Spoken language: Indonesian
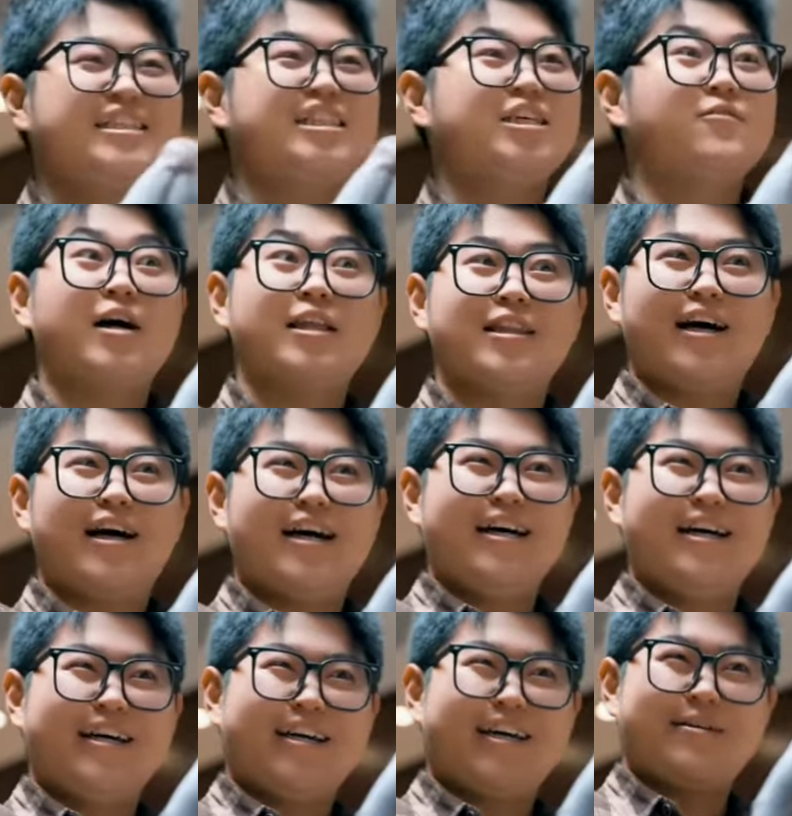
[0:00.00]
Malam ini,
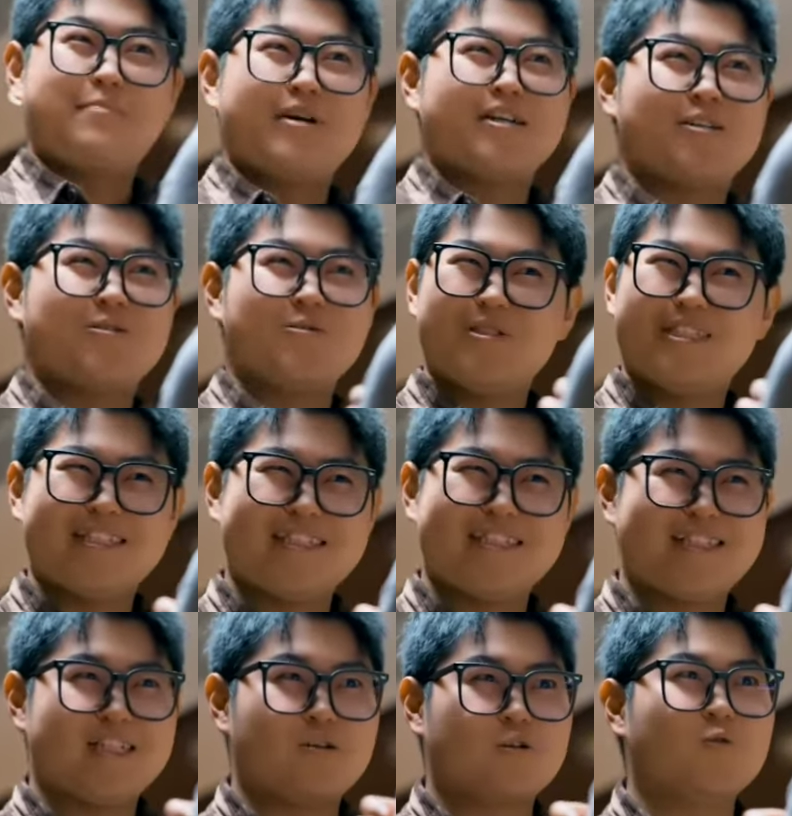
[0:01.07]
layani aku
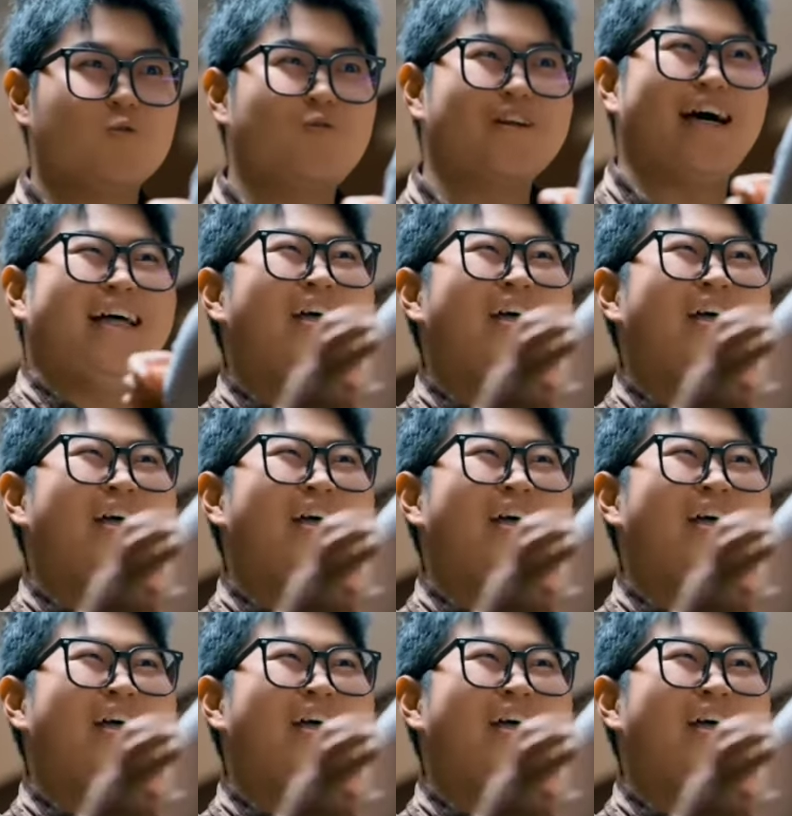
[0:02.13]
dengan baik.